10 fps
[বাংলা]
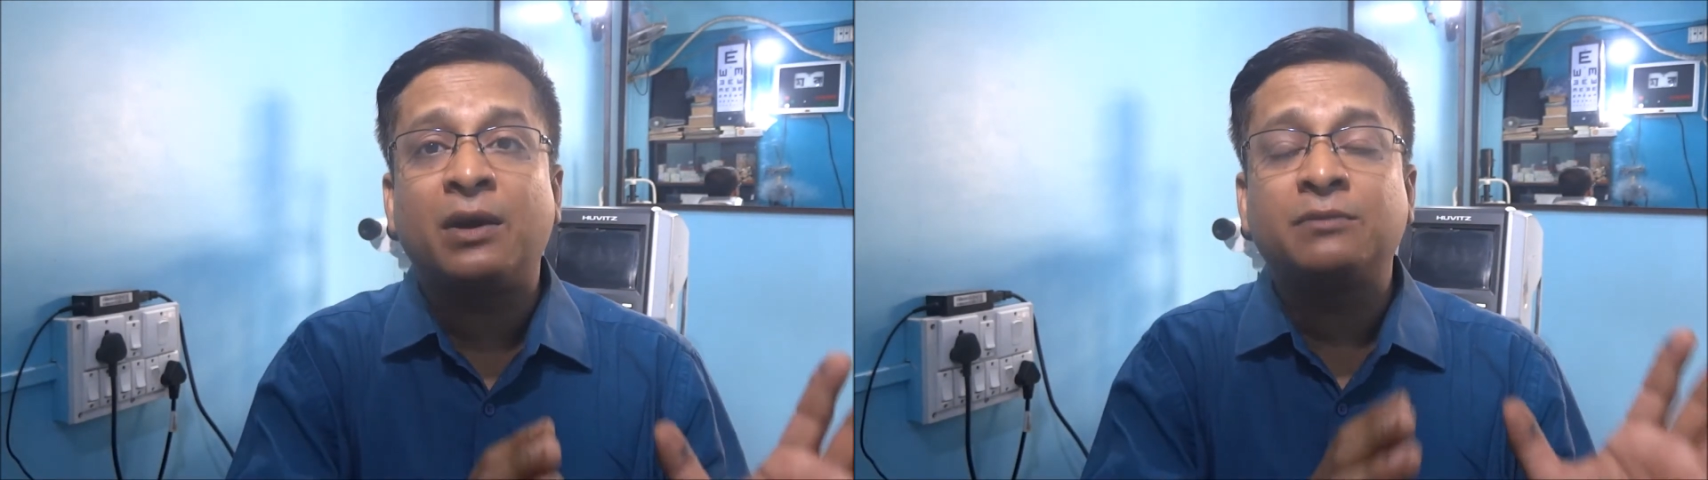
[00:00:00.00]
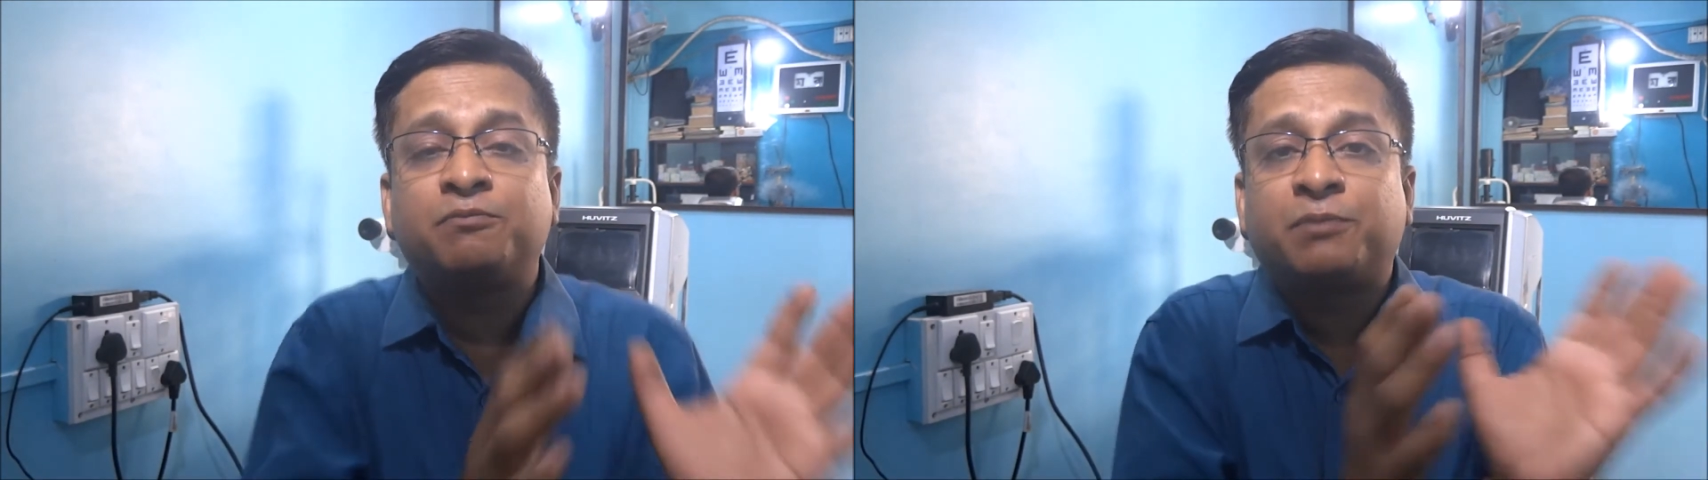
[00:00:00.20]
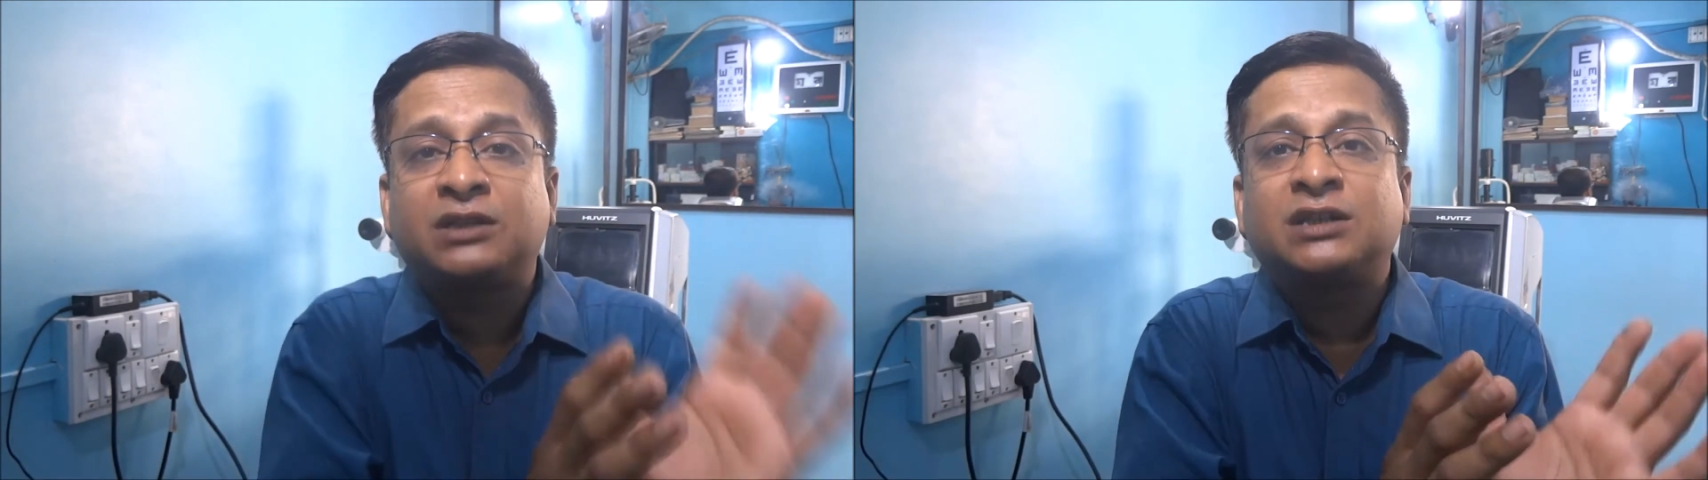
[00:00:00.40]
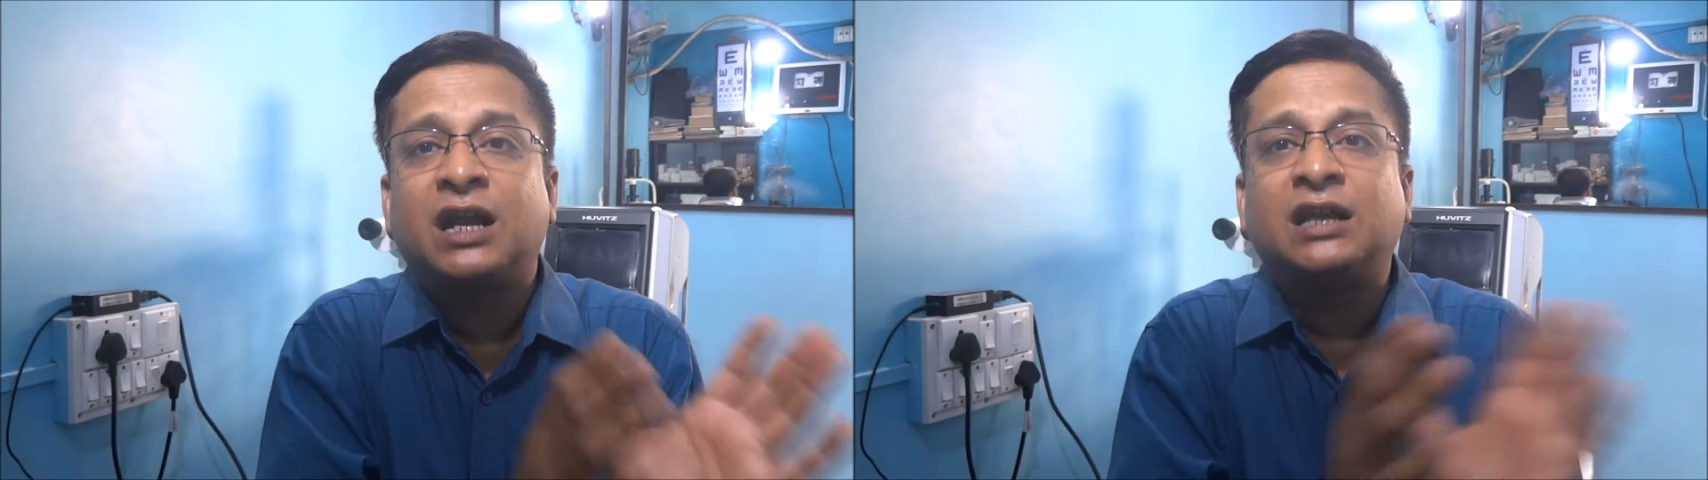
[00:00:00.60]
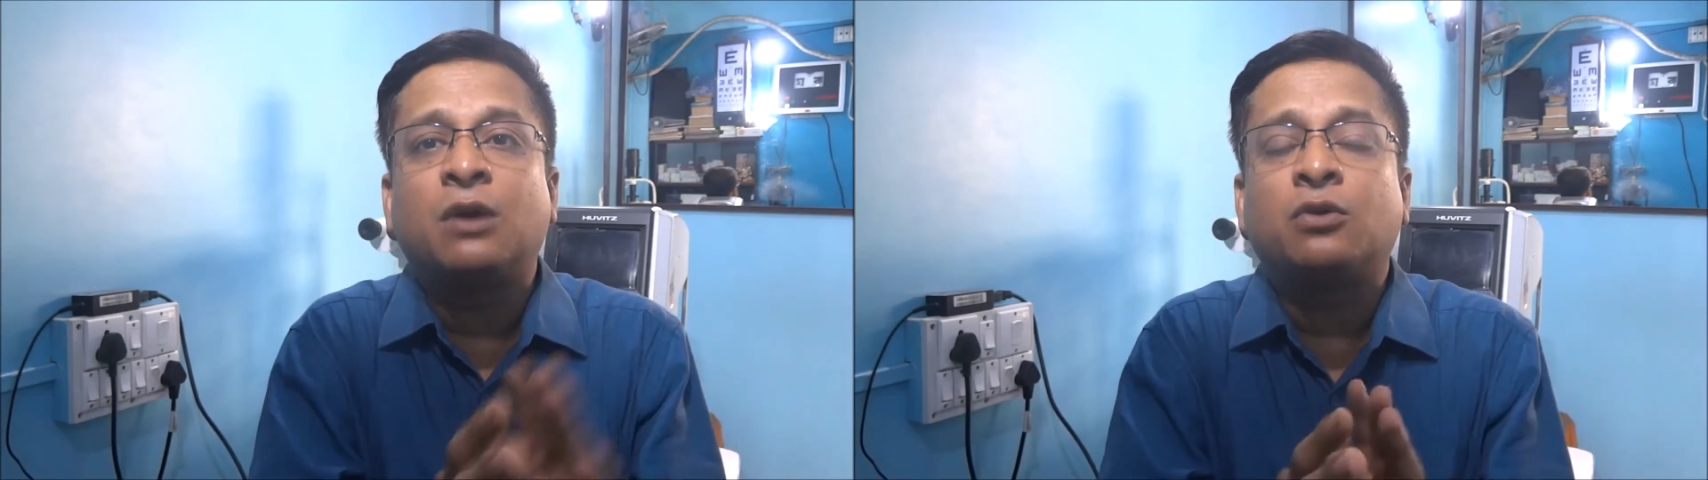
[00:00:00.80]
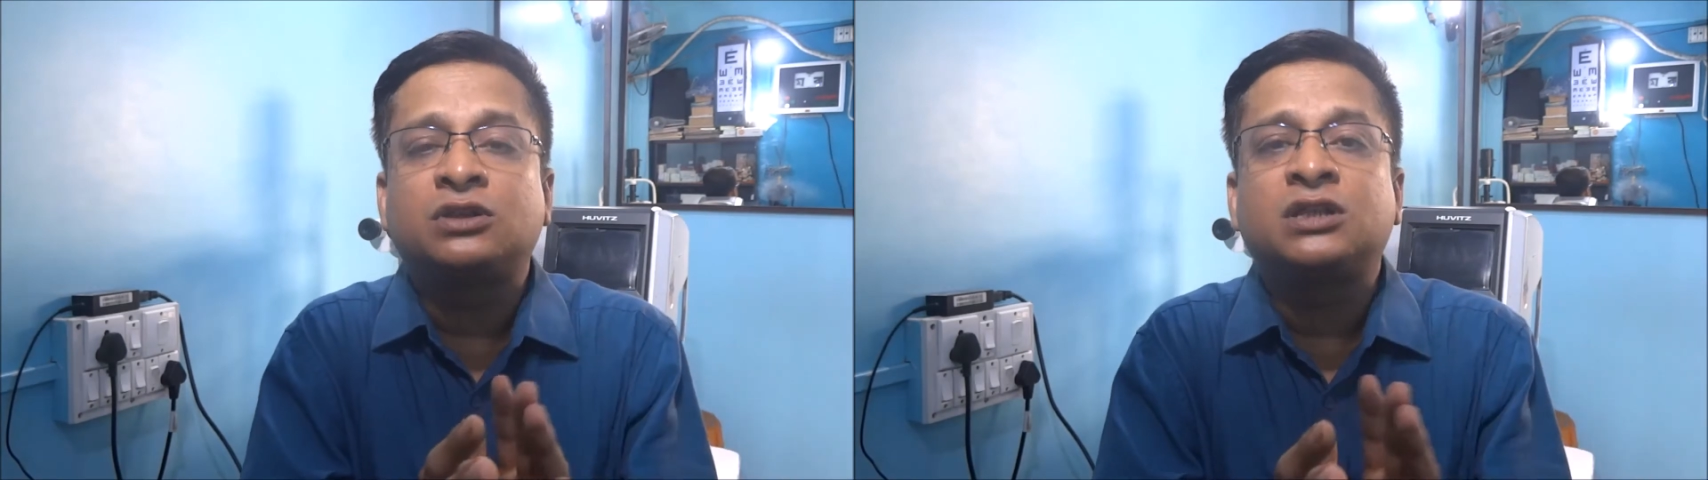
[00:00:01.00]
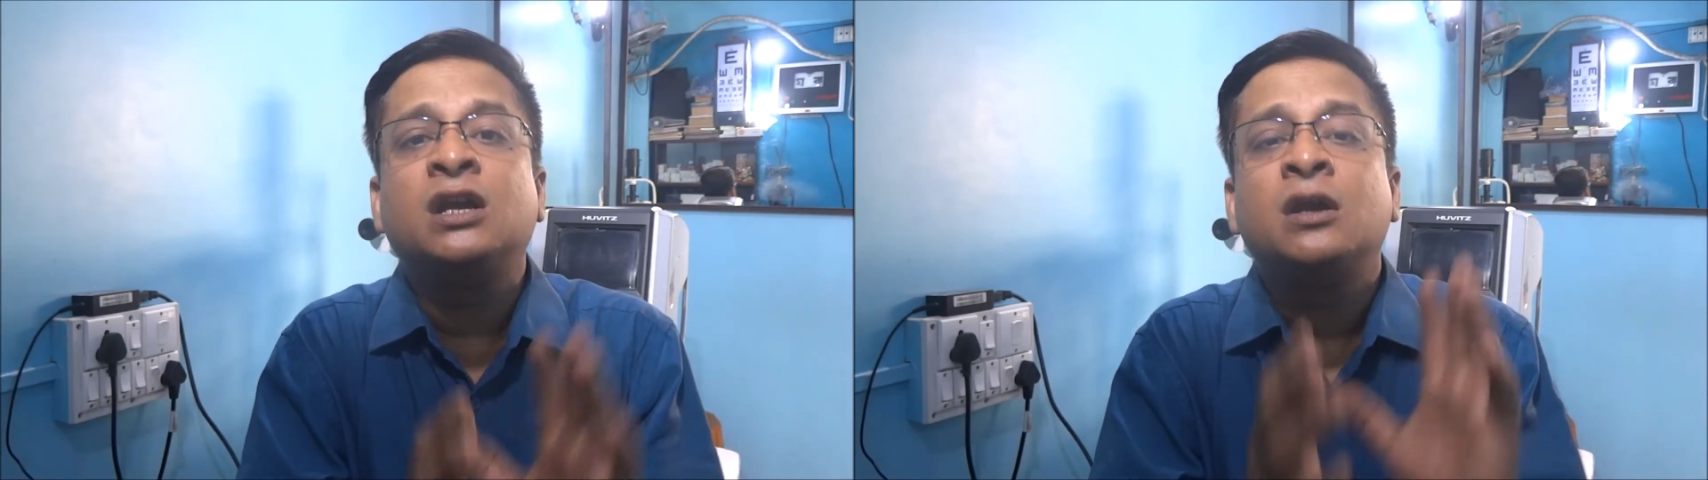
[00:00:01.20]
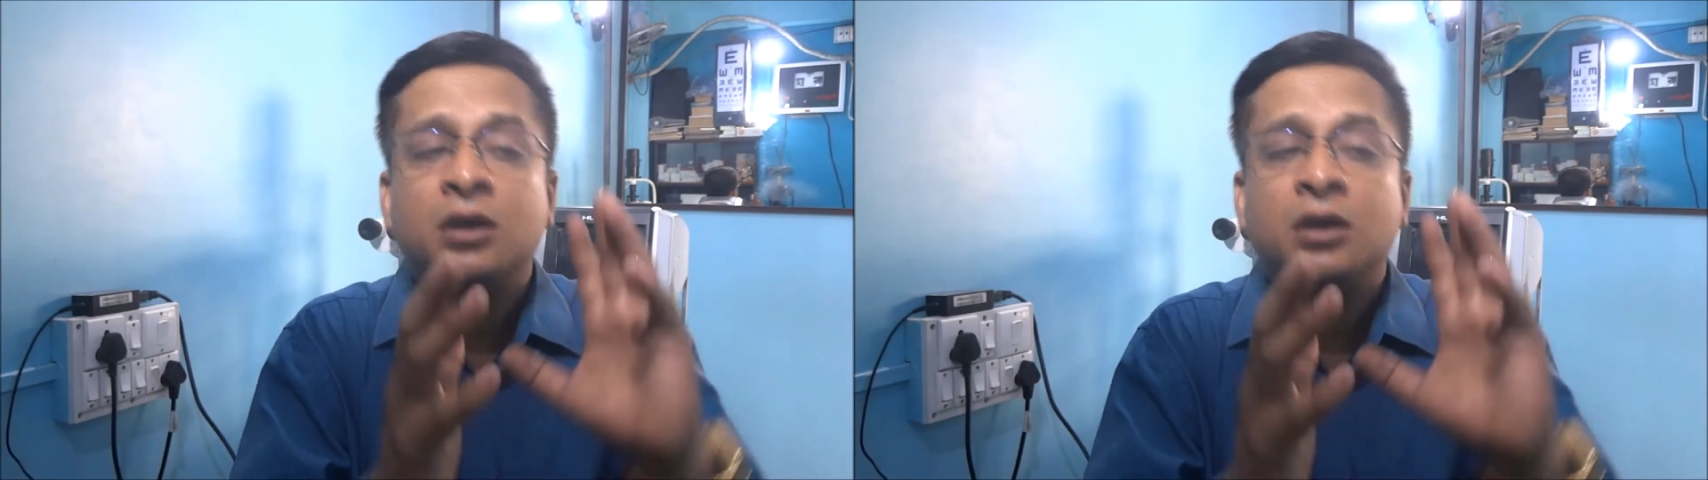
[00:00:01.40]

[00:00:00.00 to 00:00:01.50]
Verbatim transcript: আমার বাচ্চার এটা হচ্ছে